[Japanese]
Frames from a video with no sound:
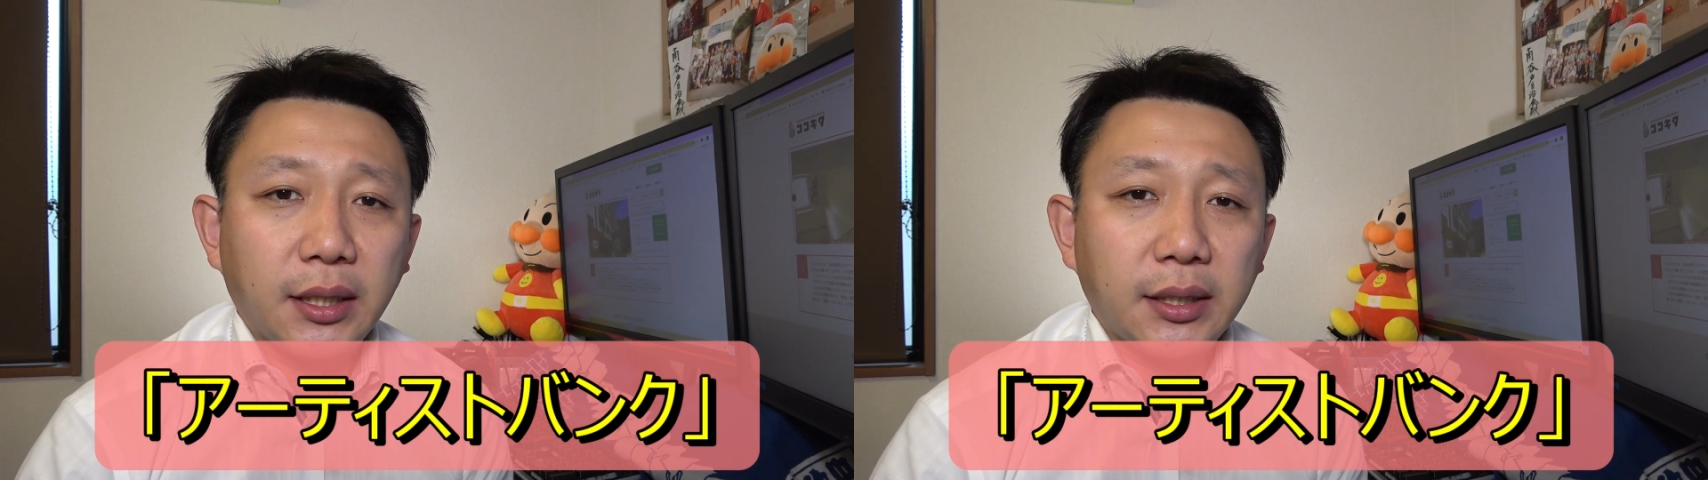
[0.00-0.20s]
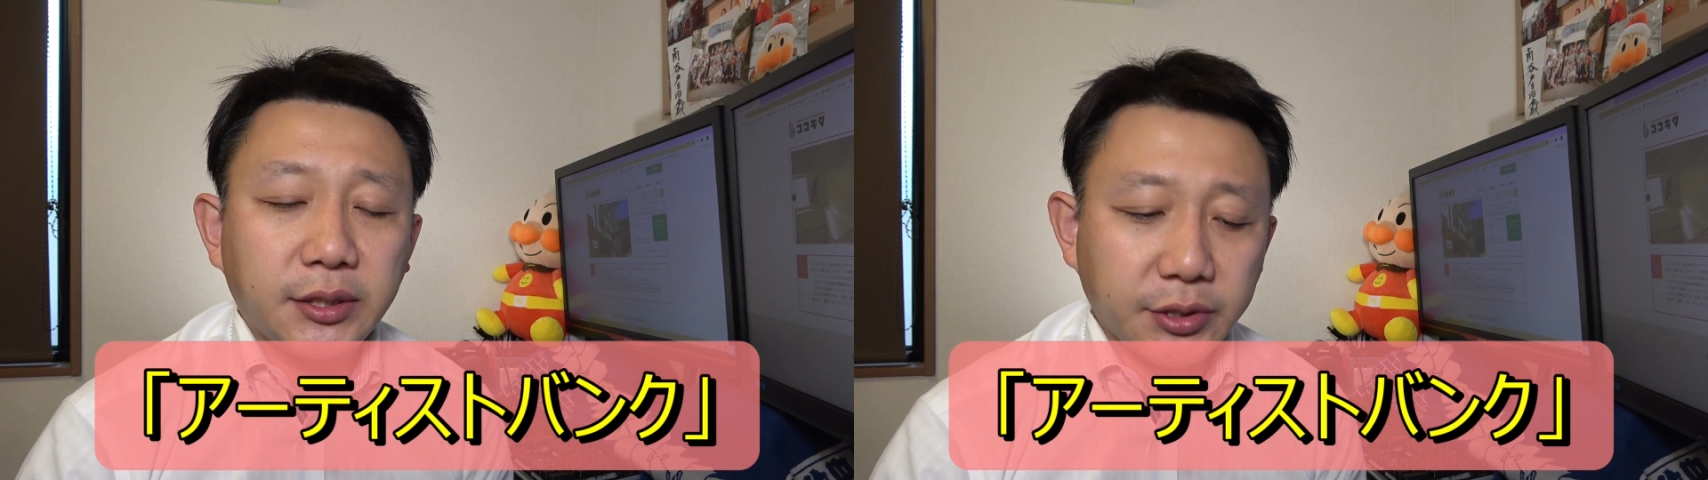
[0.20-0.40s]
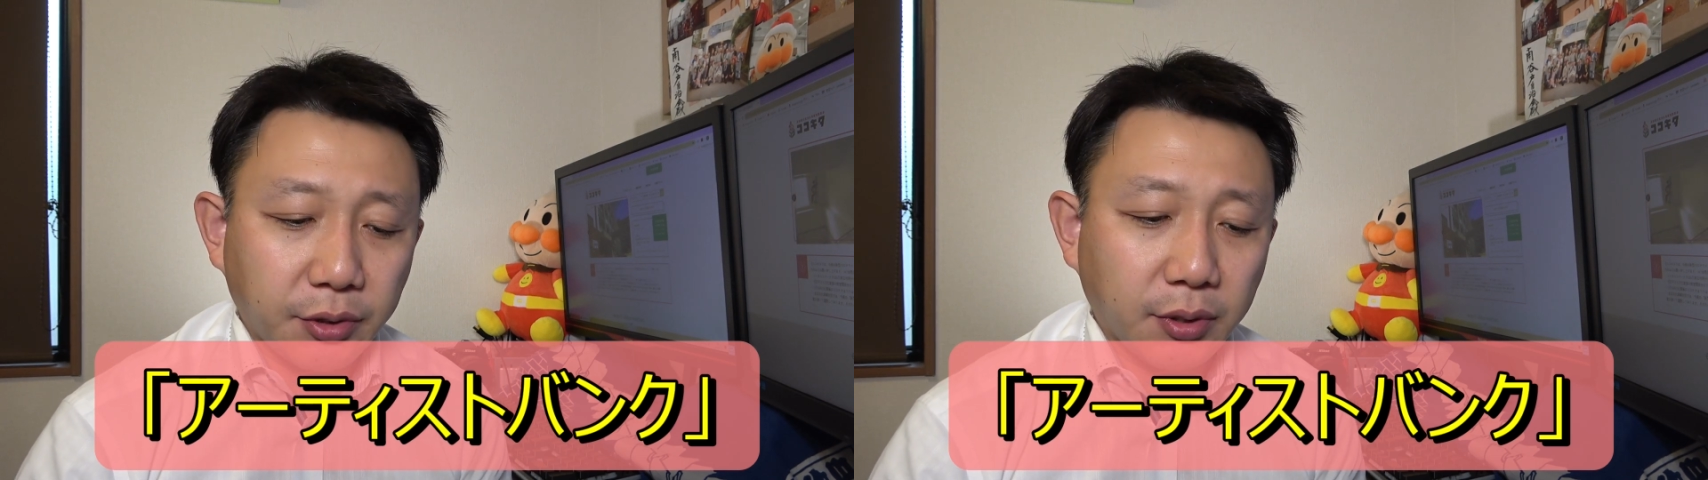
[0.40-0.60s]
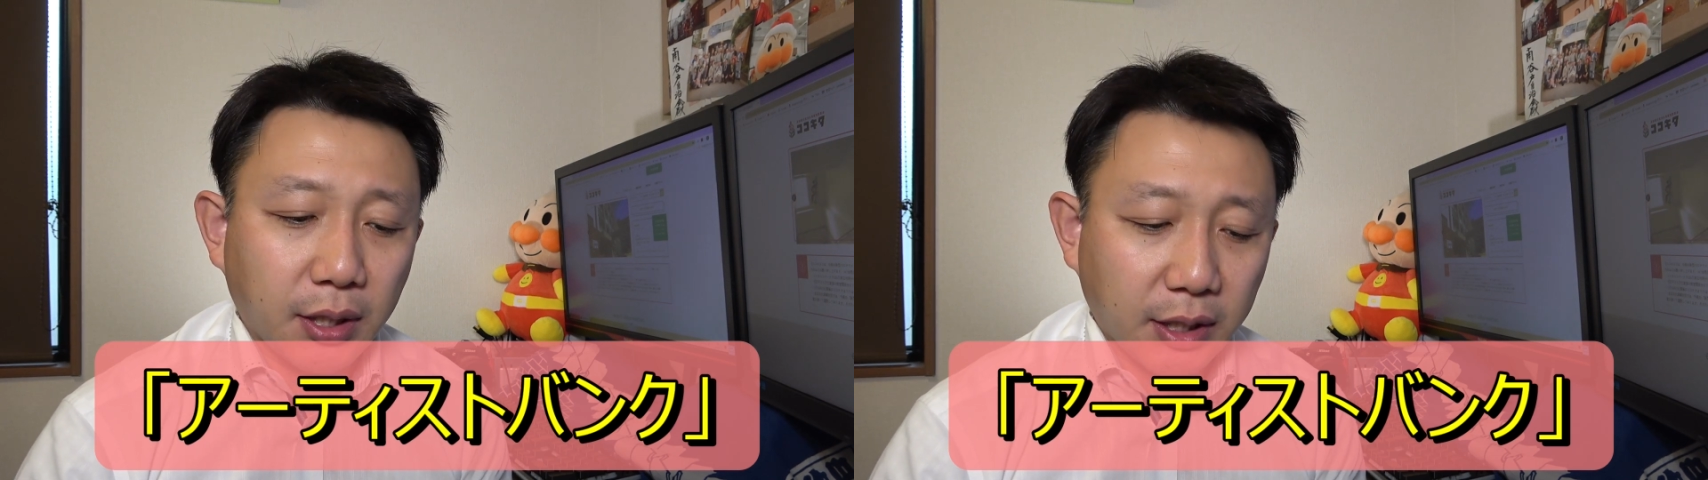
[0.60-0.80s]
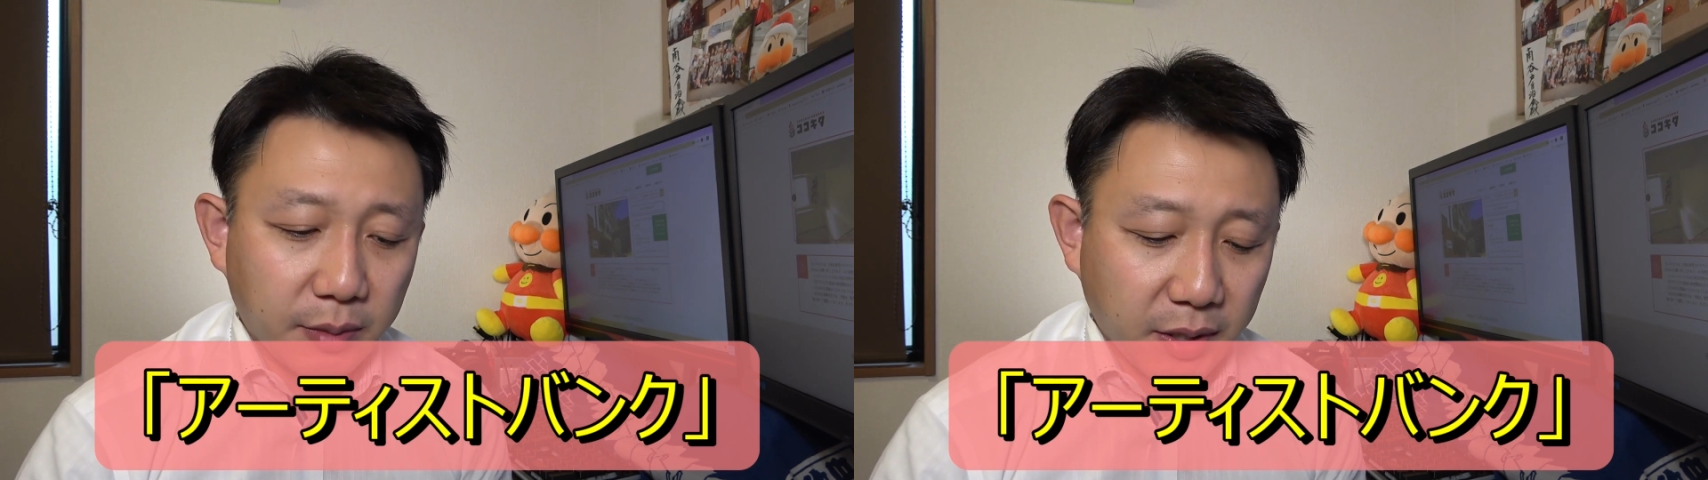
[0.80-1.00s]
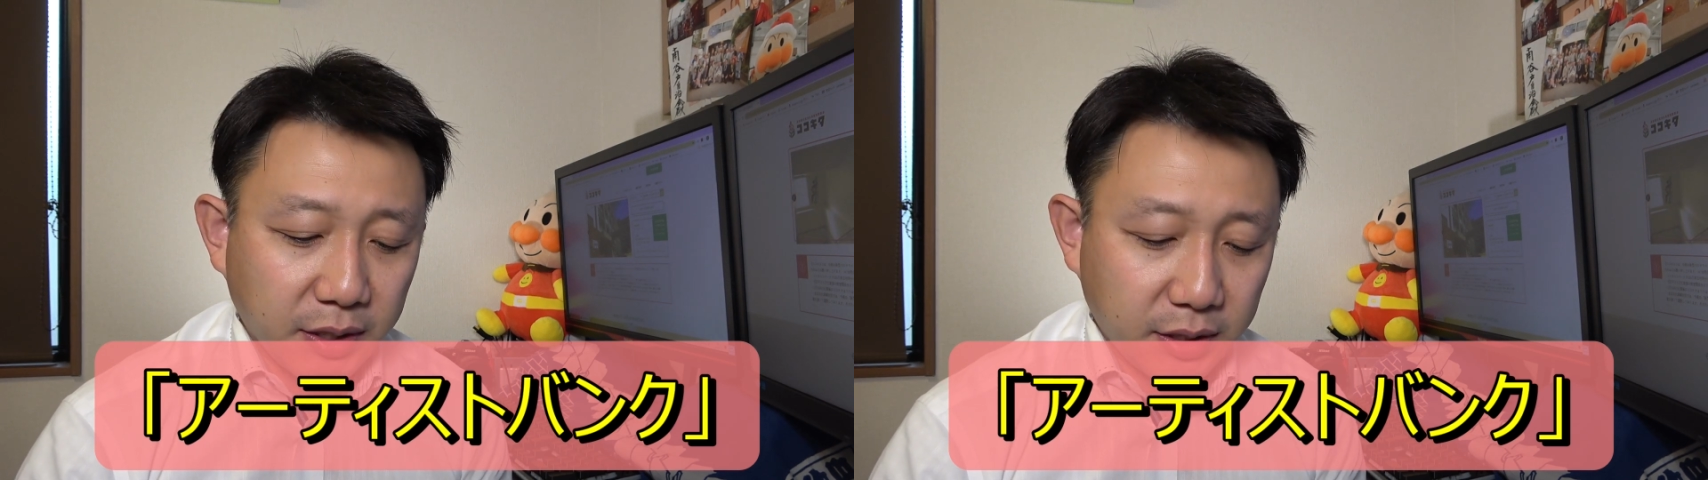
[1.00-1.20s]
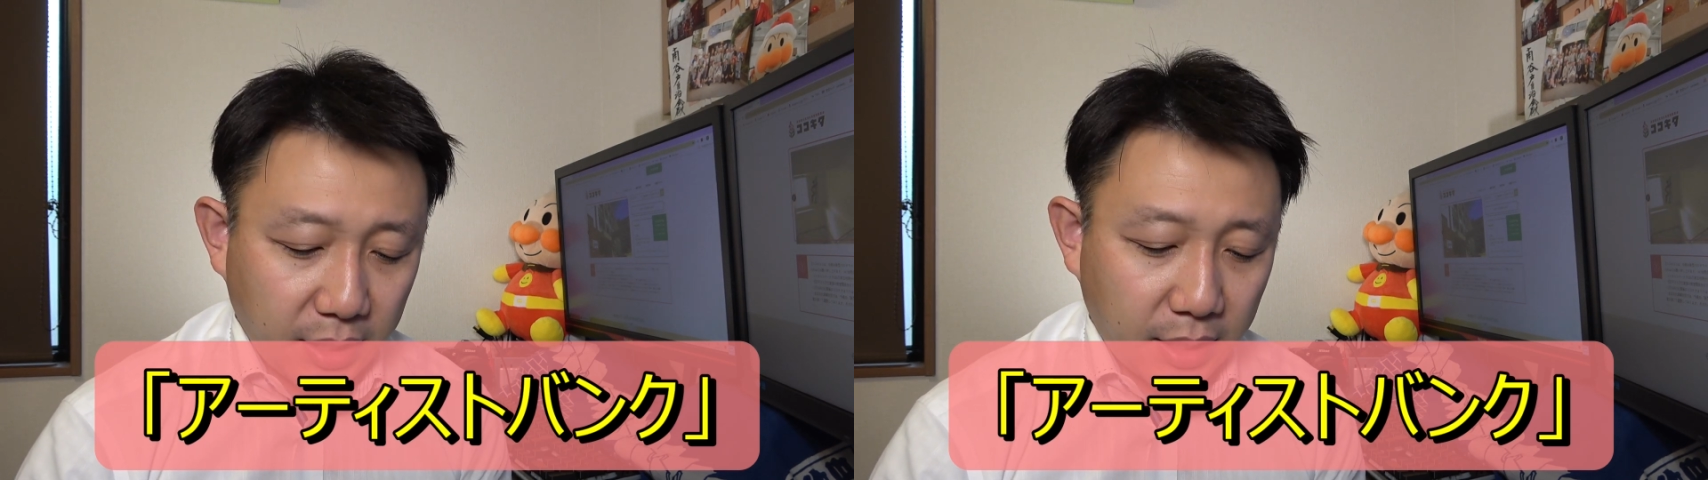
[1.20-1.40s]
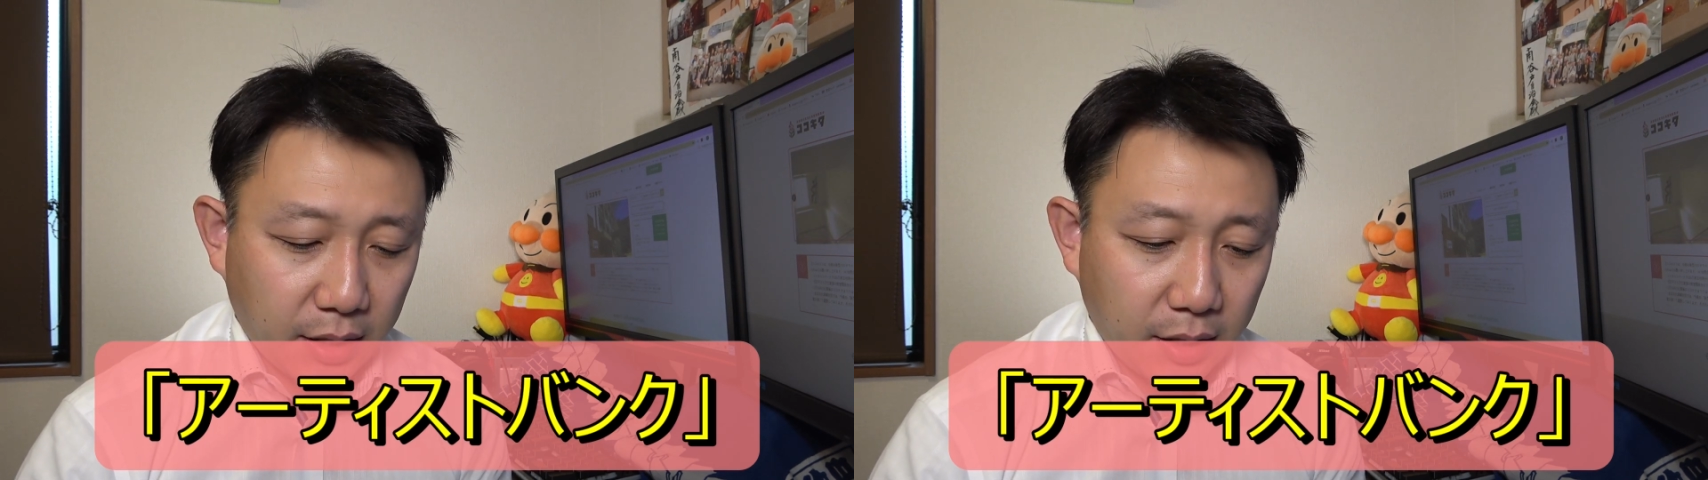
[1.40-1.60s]
えー、事業がありまし
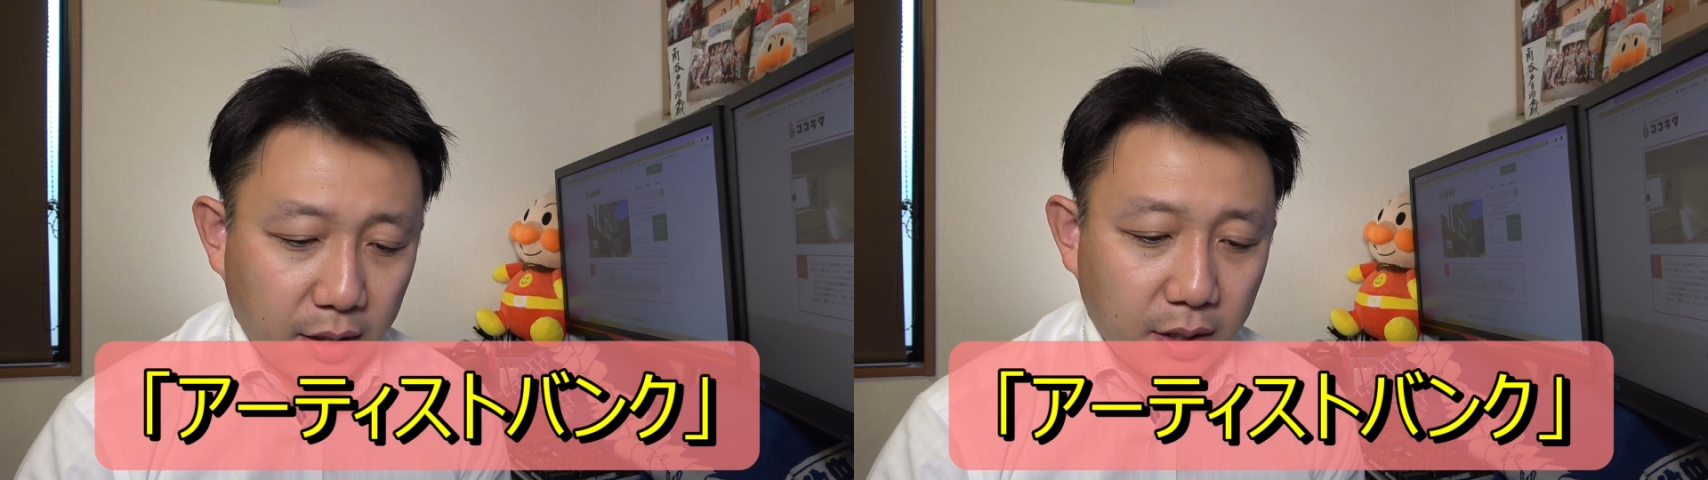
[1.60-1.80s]
て、